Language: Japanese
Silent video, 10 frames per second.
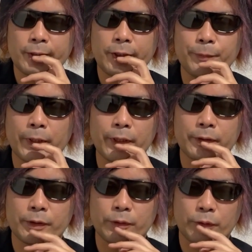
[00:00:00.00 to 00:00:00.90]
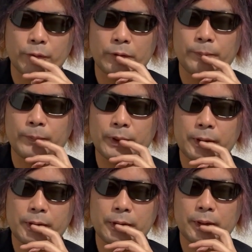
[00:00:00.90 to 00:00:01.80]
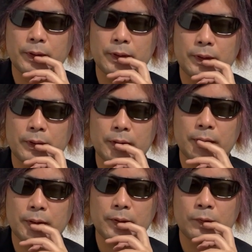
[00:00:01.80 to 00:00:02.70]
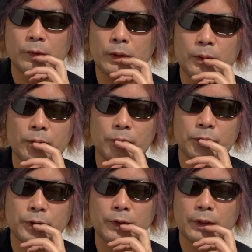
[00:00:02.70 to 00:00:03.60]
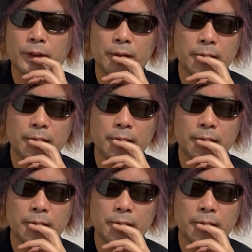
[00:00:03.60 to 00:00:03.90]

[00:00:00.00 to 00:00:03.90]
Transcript: 今流行ってるっていうか、またトレンドとして